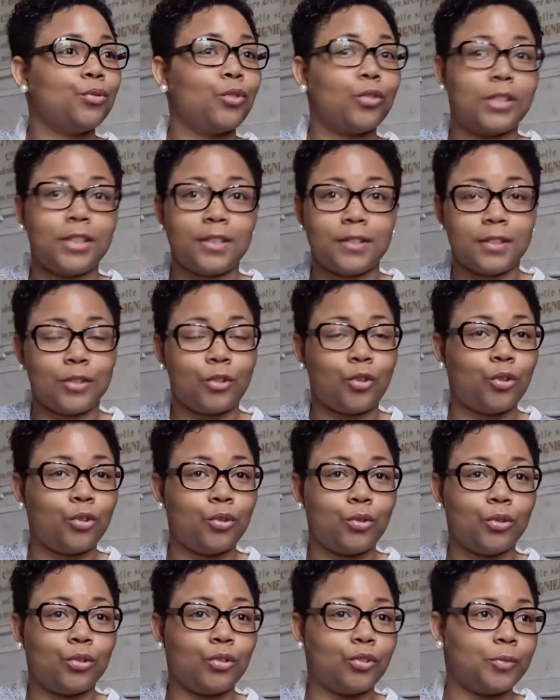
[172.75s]
dans des
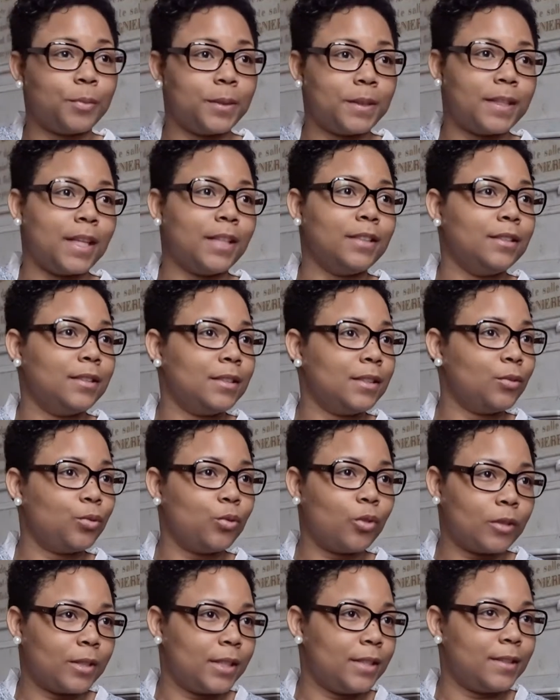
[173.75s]
écoles euh, spécialisées ou
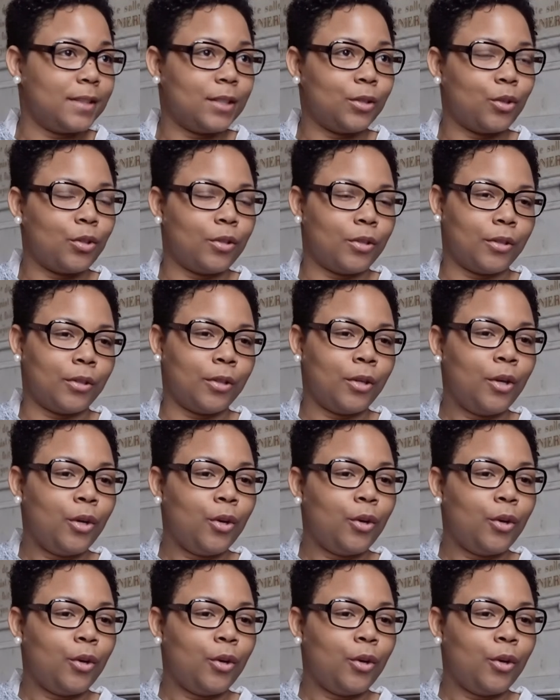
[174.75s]
dans des écoles